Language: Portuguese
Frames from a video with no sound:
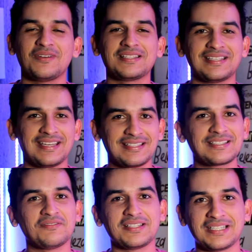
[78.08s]
que vai ser
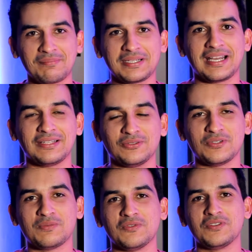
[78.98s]
esse, que vai ser aplicado em
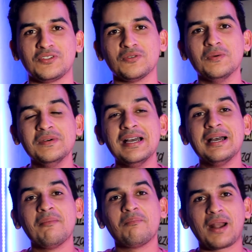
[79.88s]
2021,
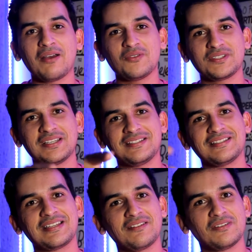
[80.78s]
para você se
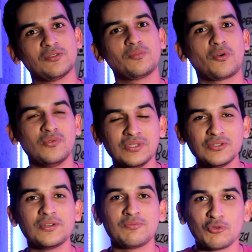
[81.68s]
inscrever no ProUni
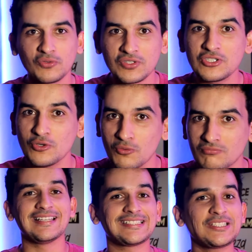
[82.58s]

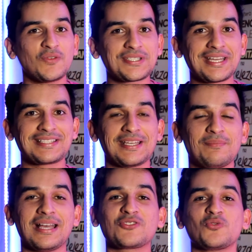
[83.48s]
2021. E assim que você
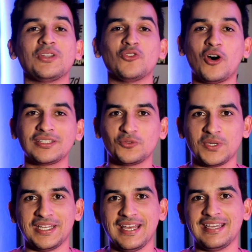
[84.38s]
receber a sua nota
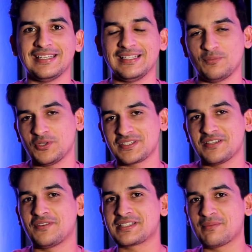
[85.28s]
do Enem, né? Depois que
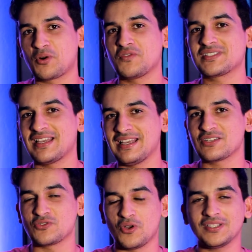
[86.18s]
você faz a prova, saem
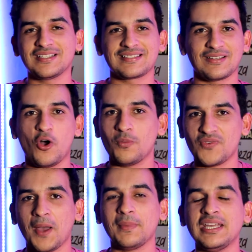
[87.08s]
as notas,
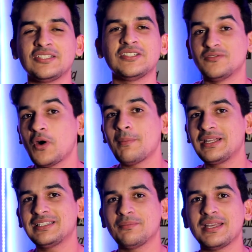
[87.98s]
obviamente, vão
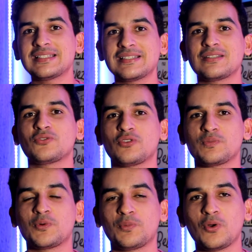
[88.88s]
abrir também as inscrições
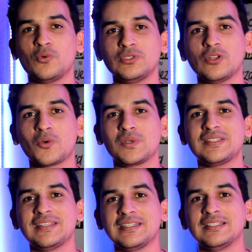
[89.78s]
para o ProUni ProUni logo em
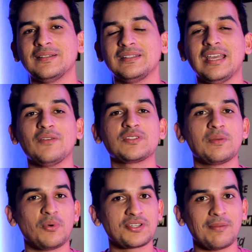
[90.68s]
seguida e aí
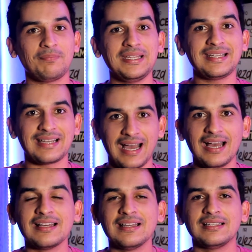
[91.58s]
você pode
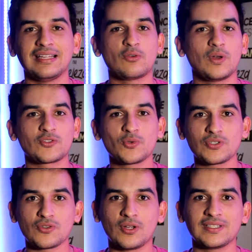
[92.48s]
aplicar né, com as
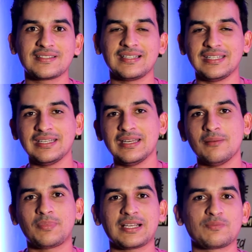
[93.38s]
suas notas ali
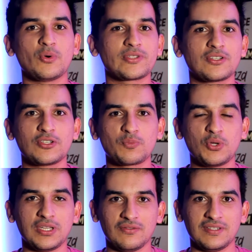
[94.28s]
para as bolsas
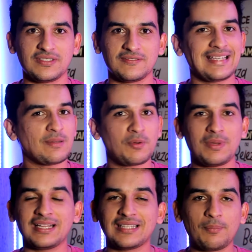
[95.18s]
disponíveis. Essa
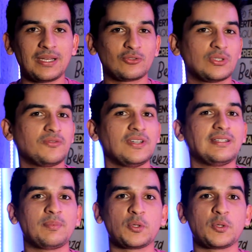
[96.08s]
primeira etapa é toda feita